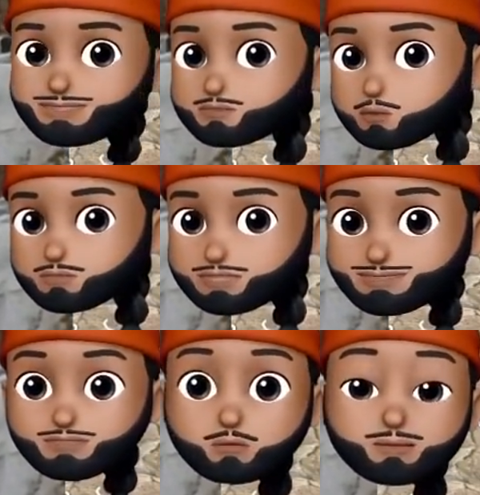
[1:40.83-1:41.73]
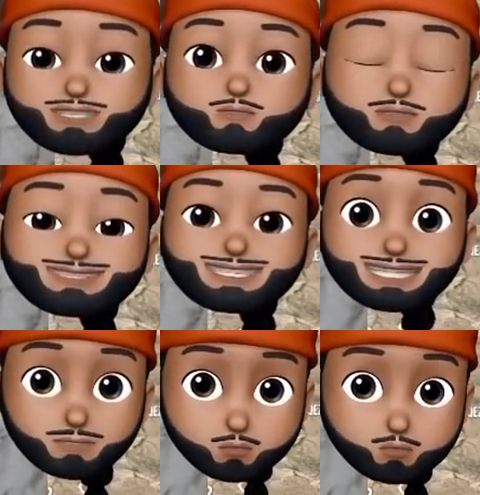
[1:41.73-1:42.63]
Después del sismo más fuerte
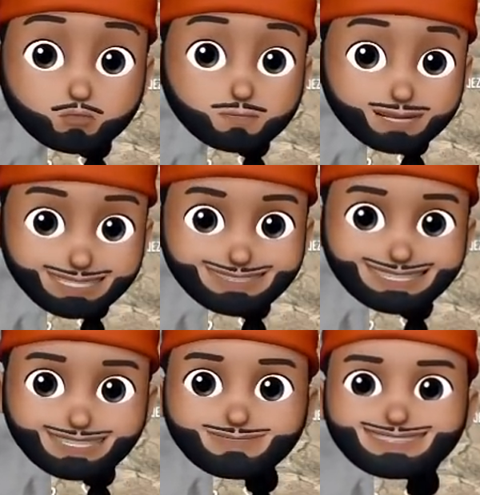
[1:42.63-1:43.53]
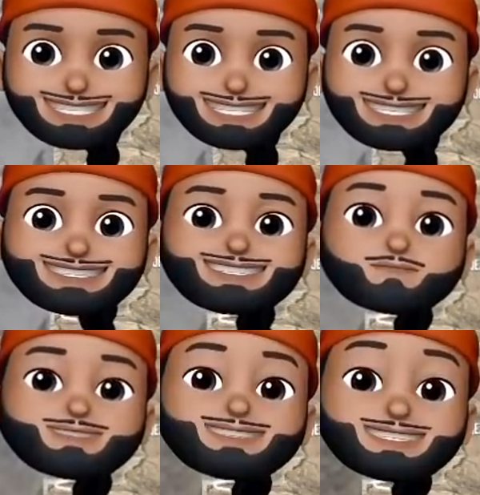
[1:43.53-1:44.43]
que puso al país de cabeza,
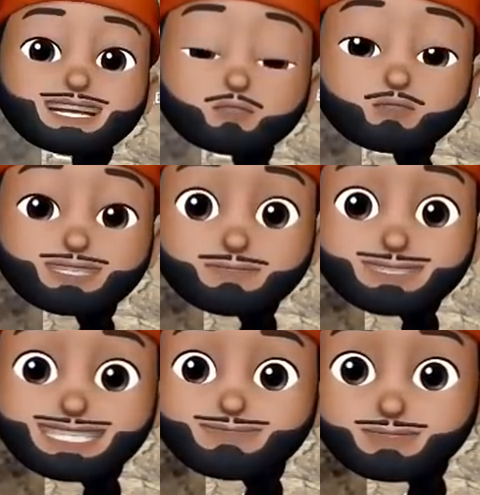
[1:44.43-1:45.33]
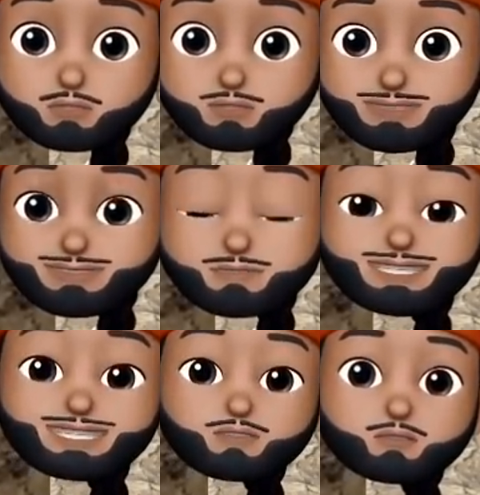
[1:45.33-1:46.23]
se presentaron réplicas menores de
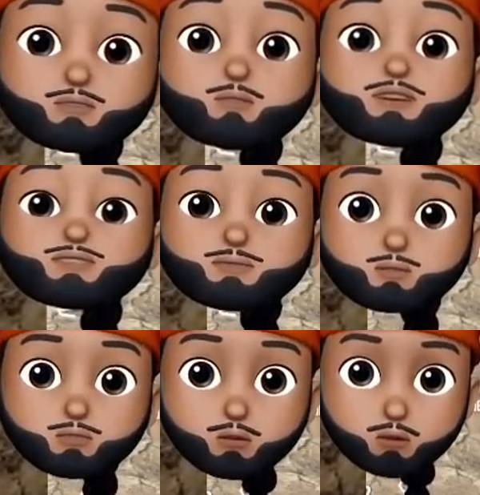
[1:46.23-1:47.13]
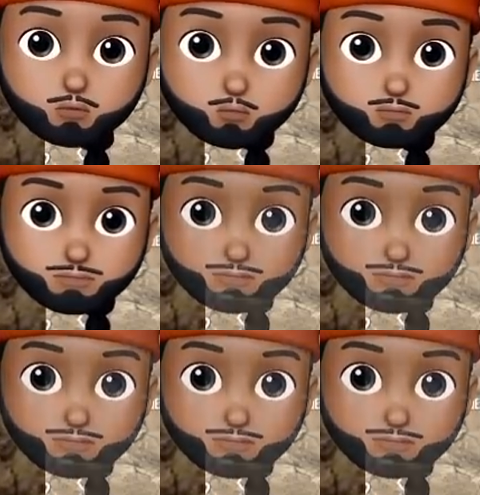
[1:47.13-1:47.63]
magnitud 4.8.